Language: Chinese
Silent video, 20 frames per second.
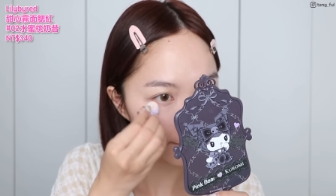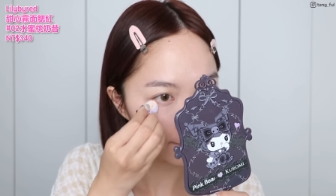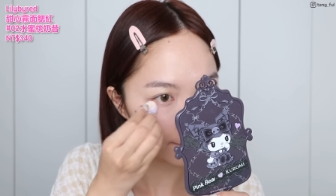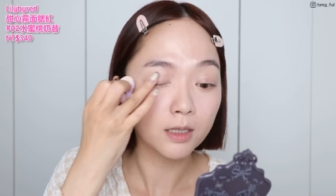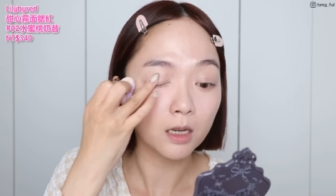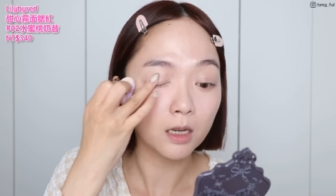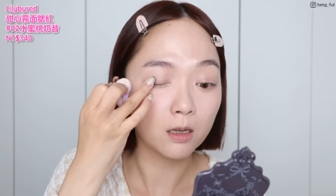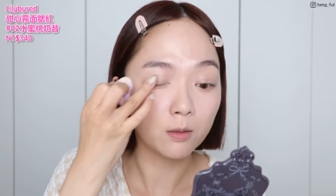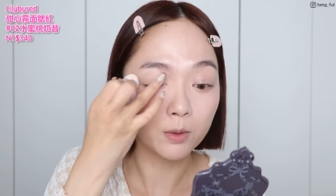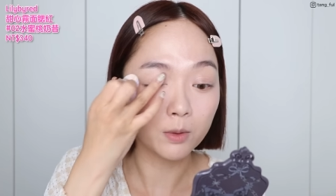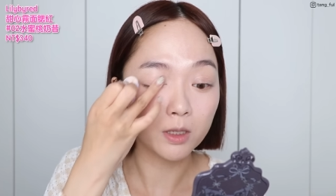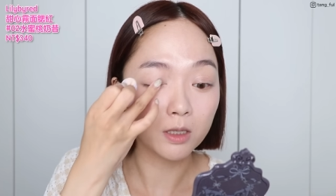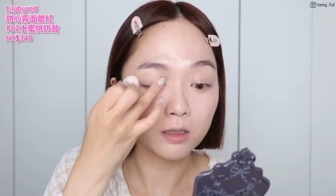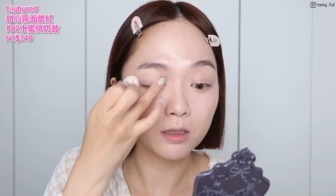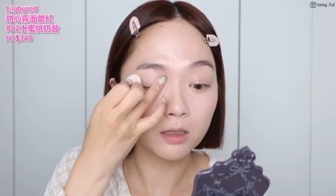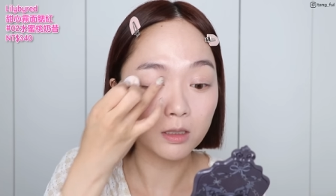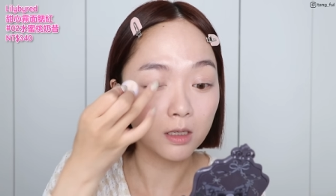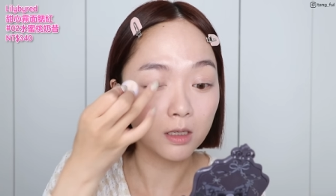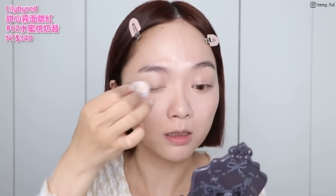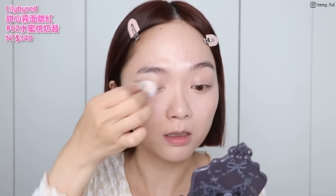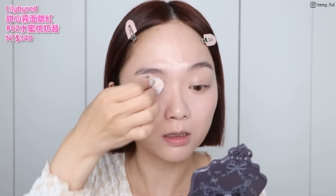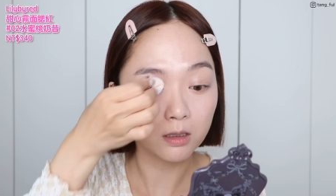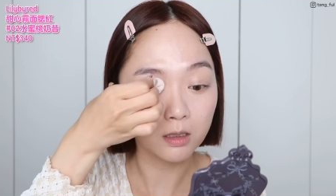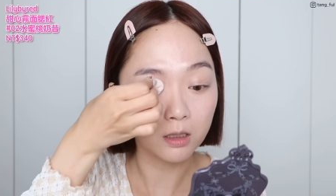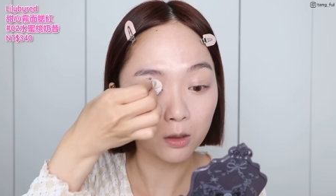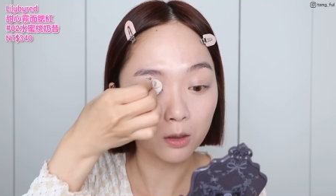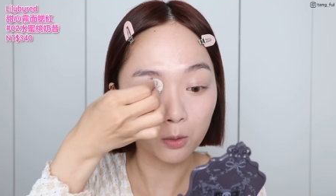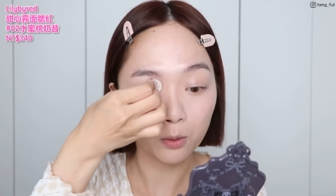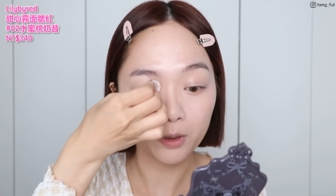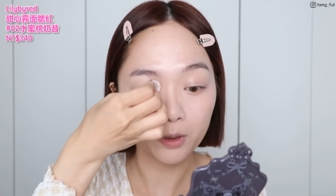上眼皮的基线也是记
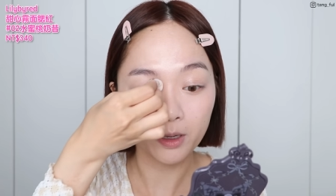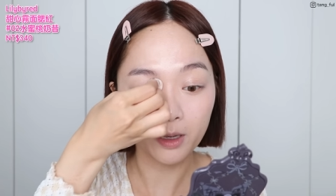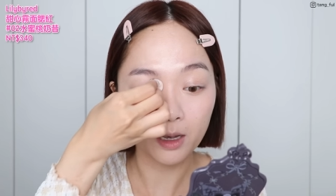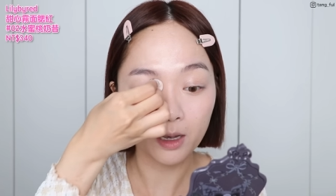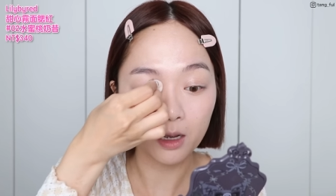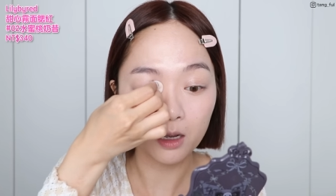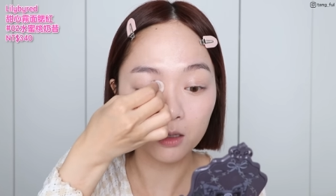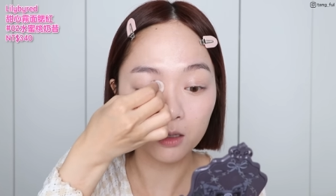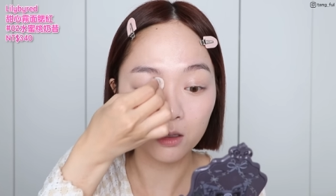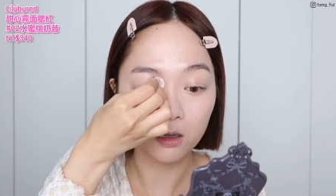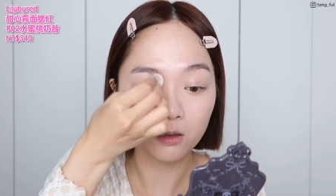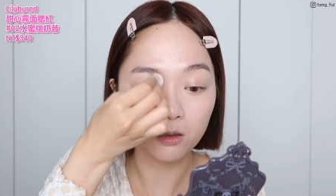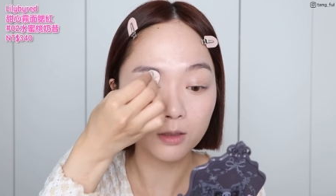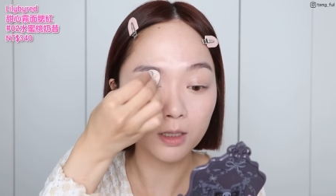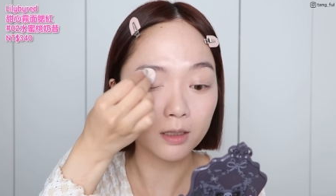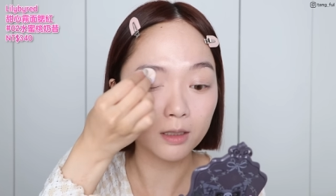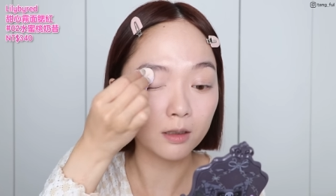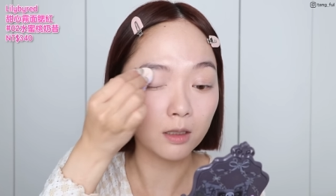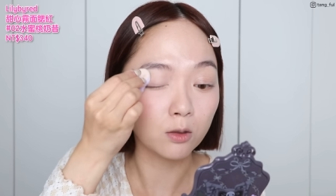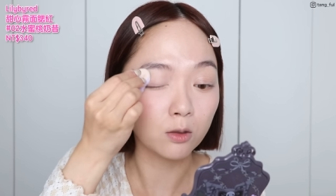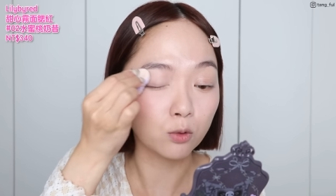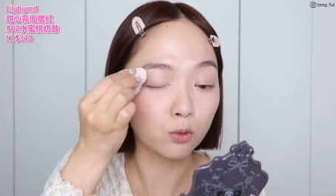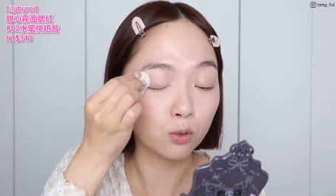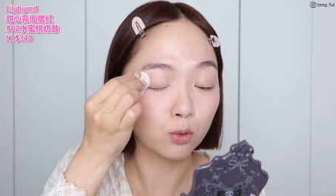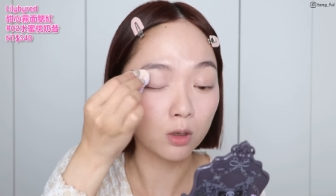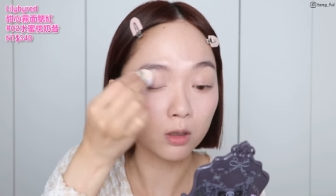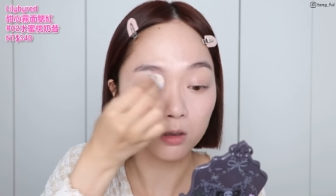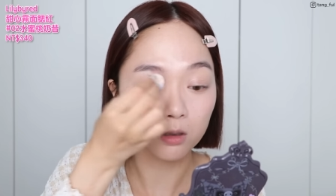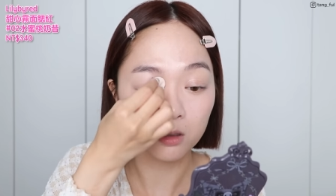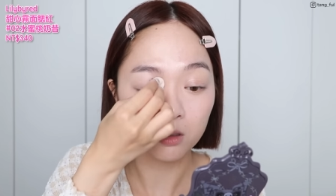得推开，然后再定
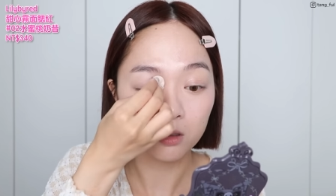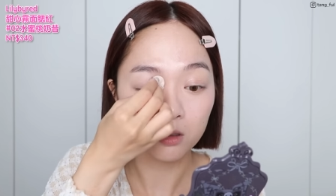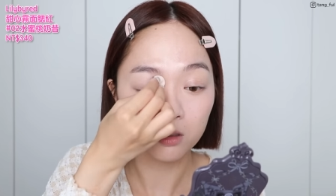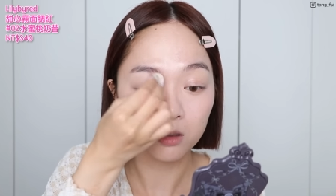妆。